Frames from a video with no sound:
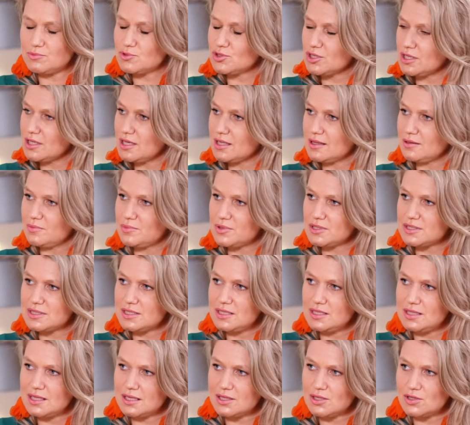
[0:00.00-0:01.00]
zaburzenia
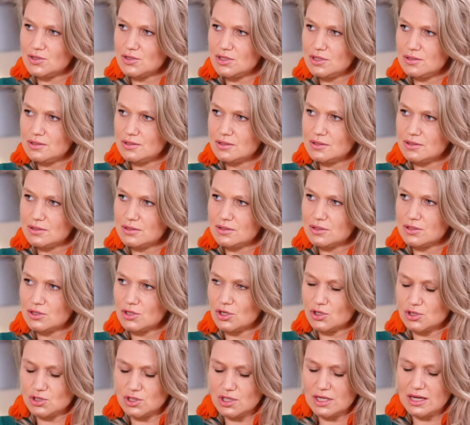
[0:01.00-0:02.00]
depresyjne to
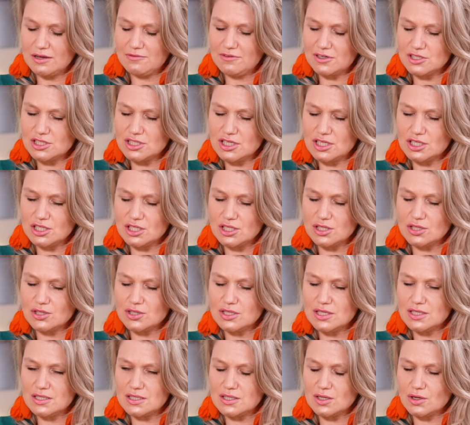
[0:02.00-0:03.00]
to, co najważniejsze, to
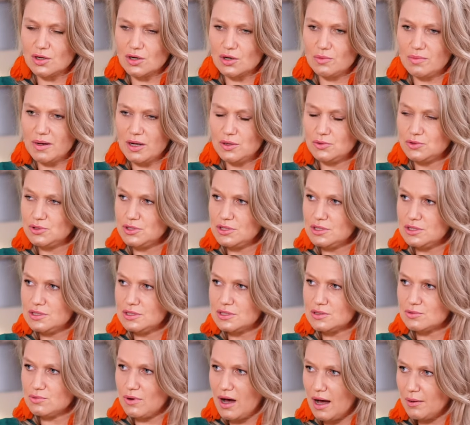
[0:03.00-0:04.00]
nie jest choroba ludzi
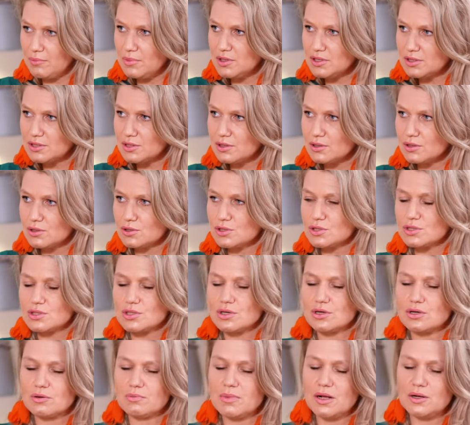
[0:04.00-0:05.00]
słabych, tylko to
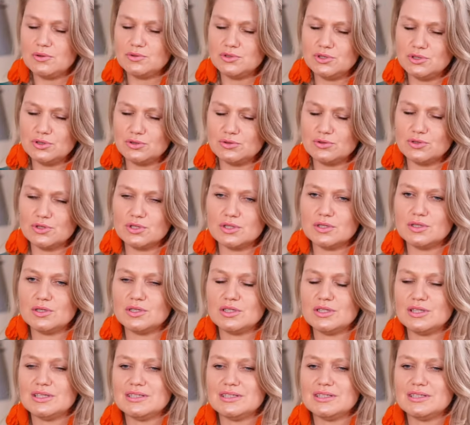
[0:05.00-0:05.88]
jest choroba ludzi, którzy